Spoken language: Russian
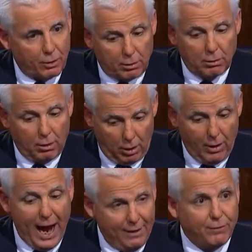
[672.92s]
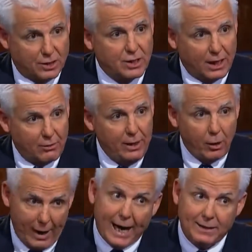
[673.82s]
В этом месте, в
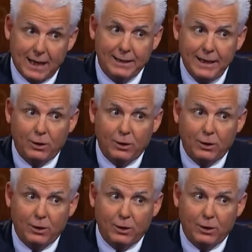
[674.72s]
небесном суде,